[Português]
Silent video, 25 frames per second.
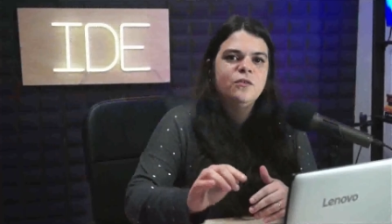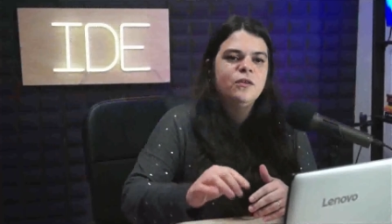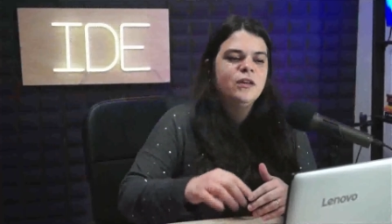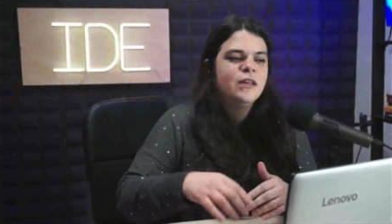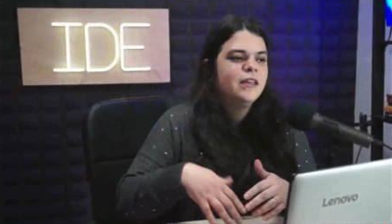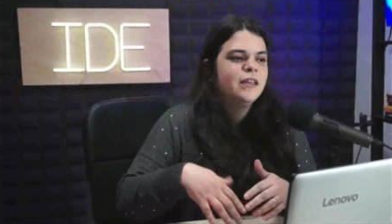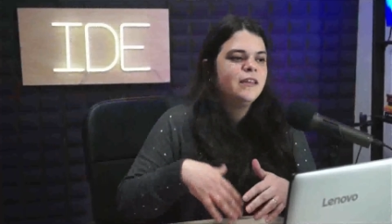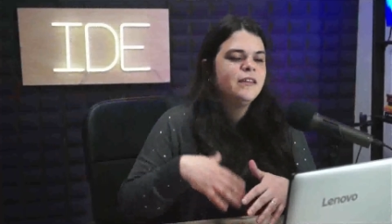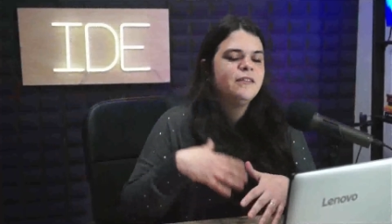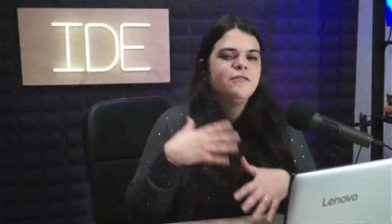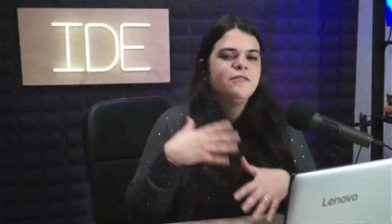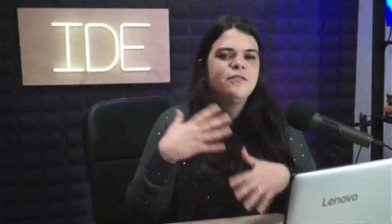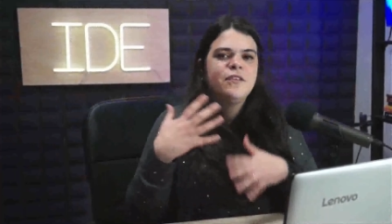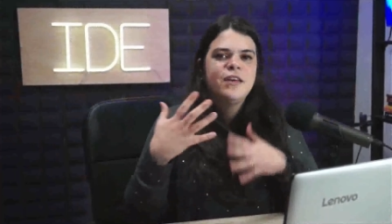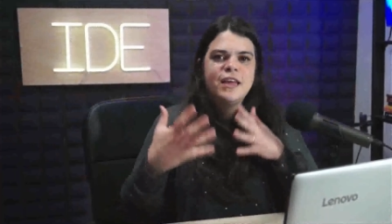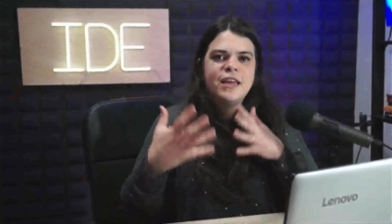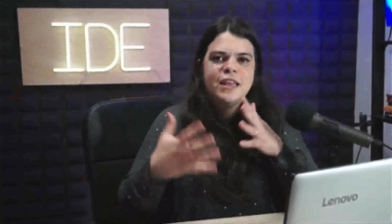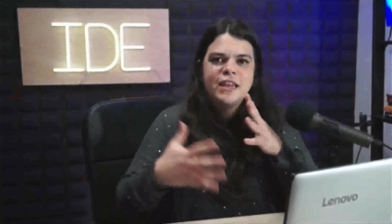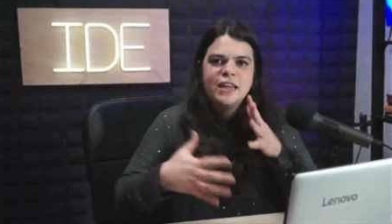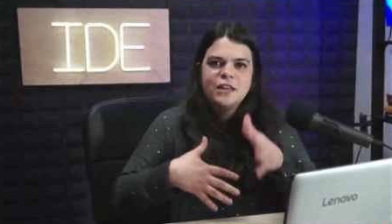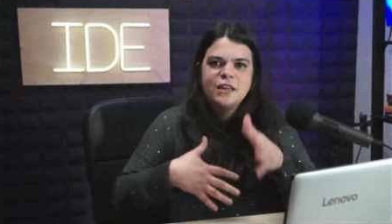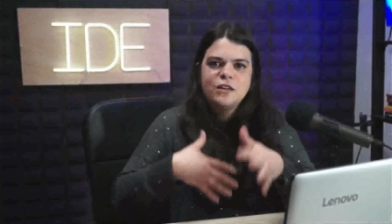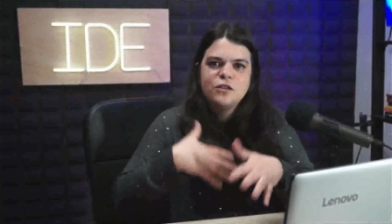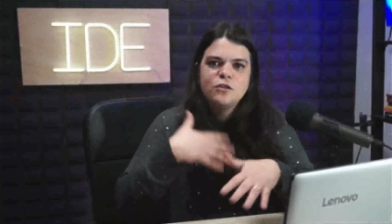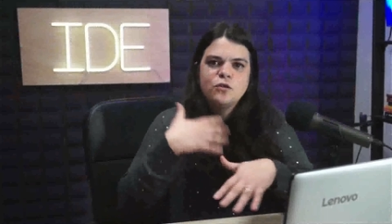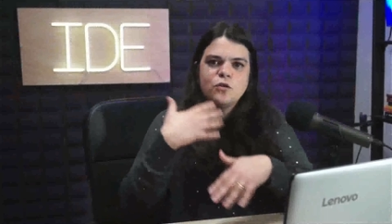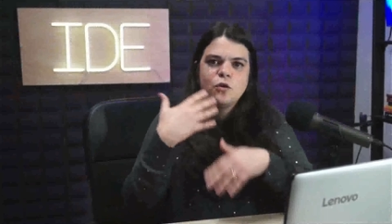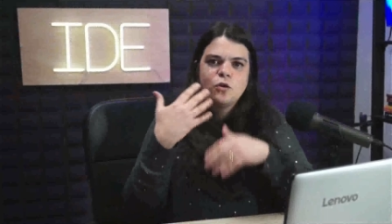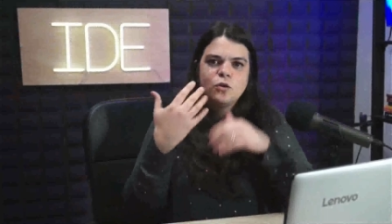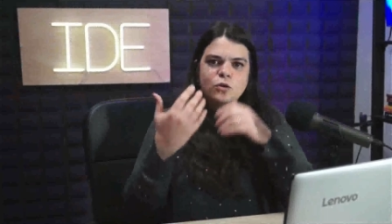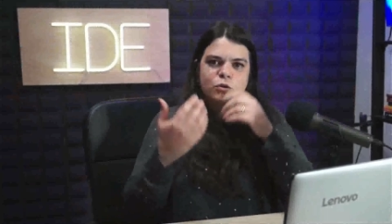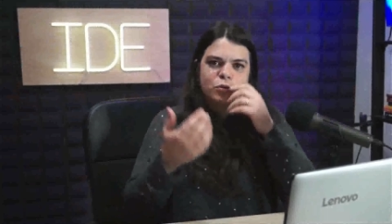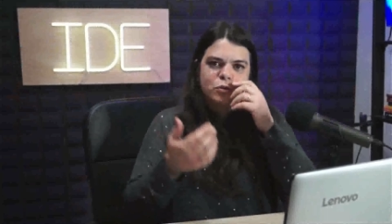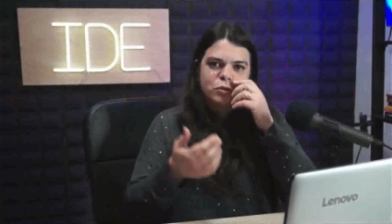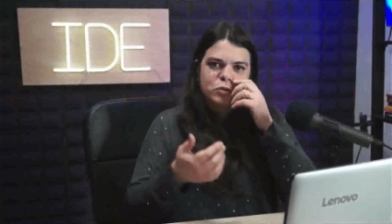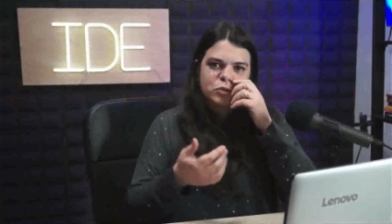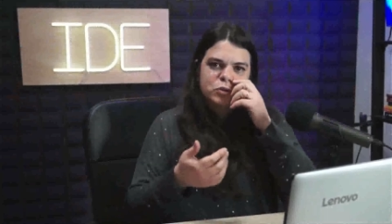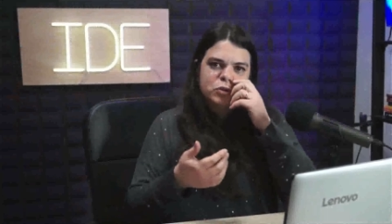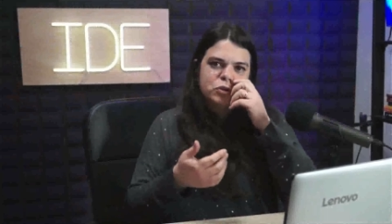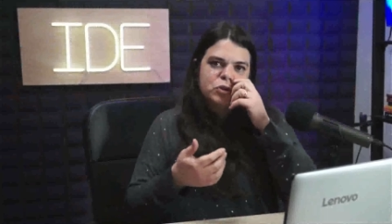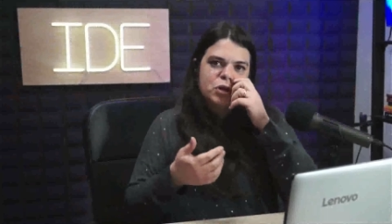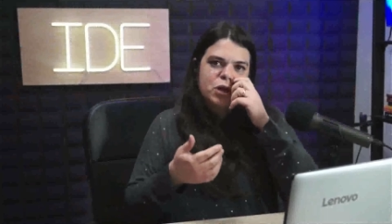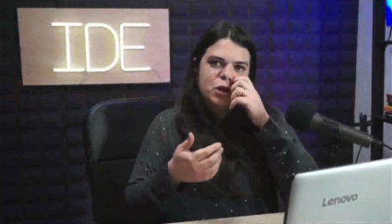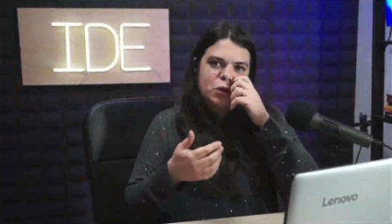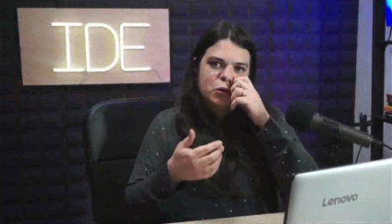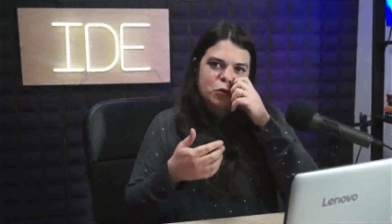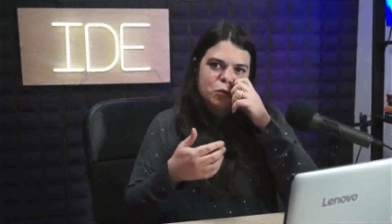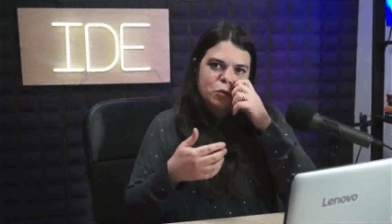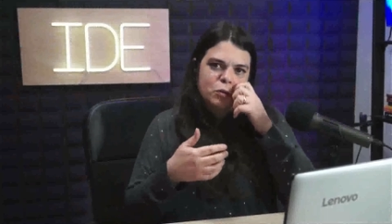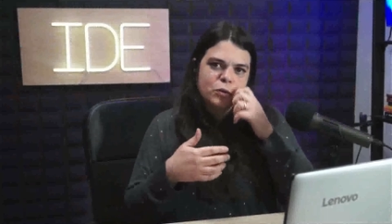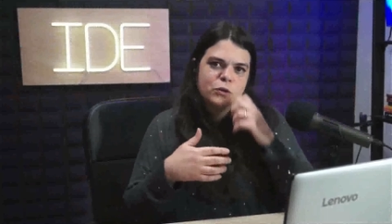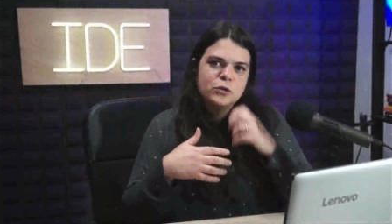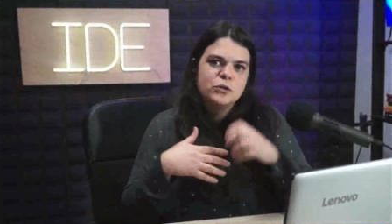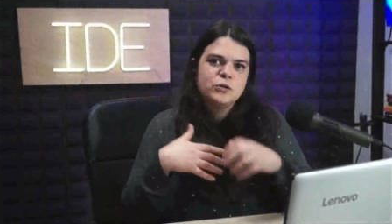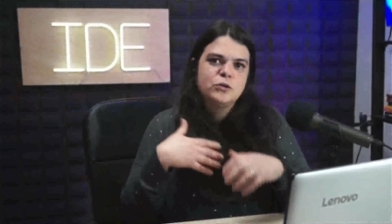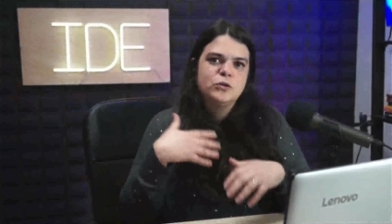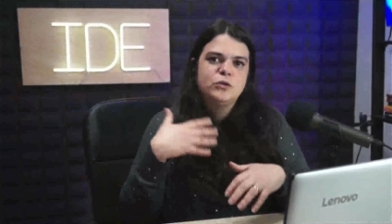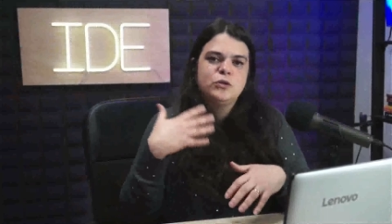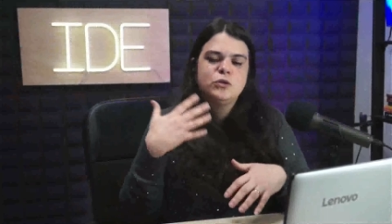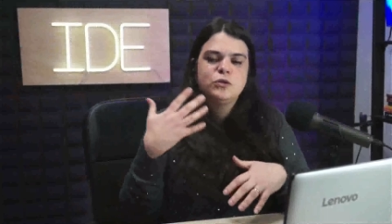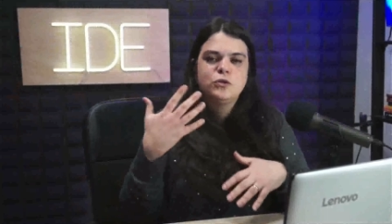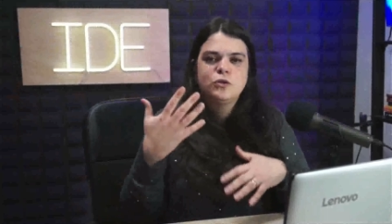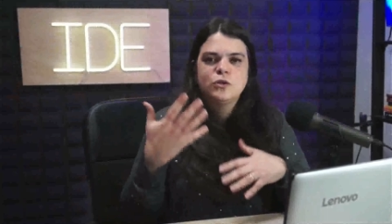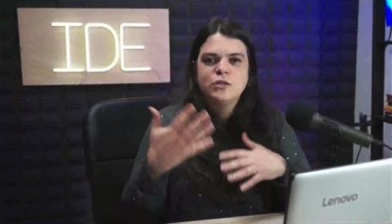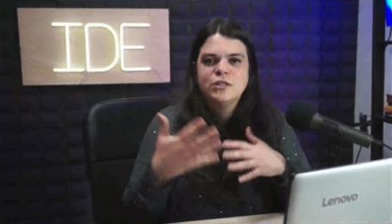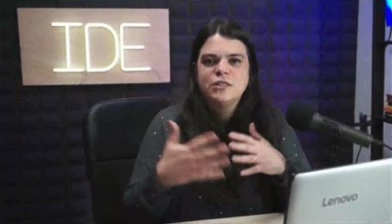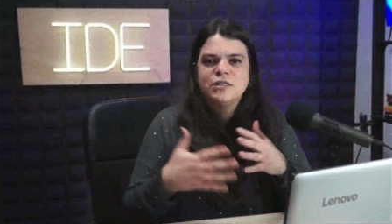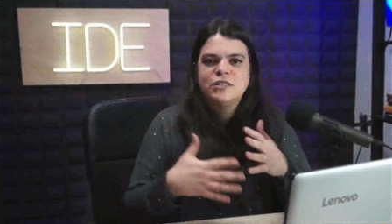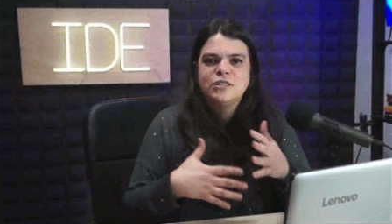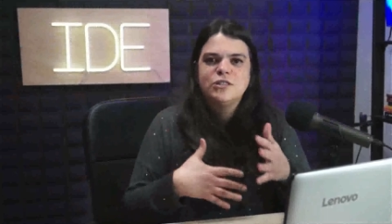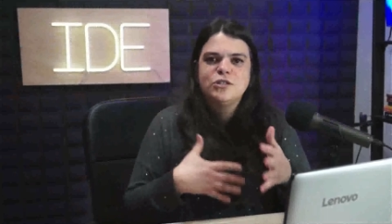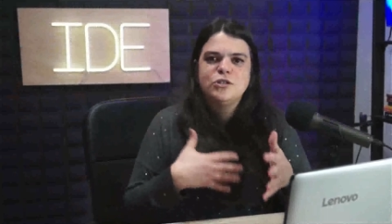e verem todos os recursos de todas as